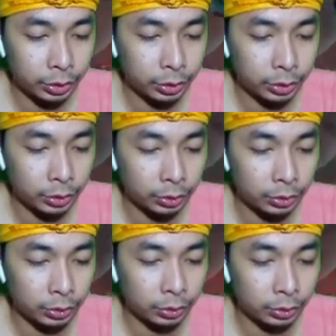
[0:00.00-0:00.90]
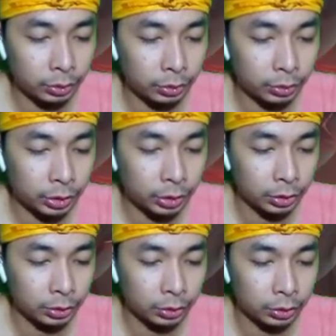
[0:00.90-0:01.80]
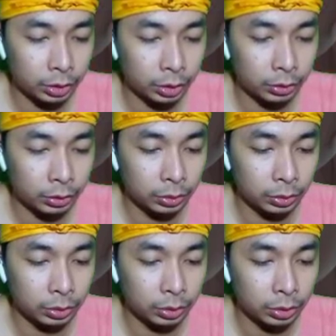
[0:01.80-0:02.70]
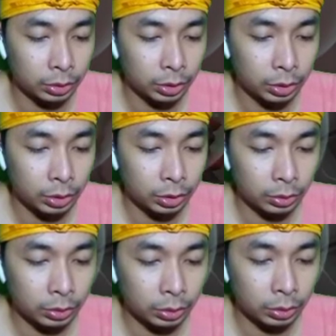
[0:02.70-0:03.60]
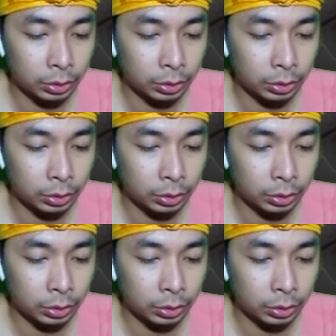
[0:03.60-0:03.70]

oh ayo sini lo, ayo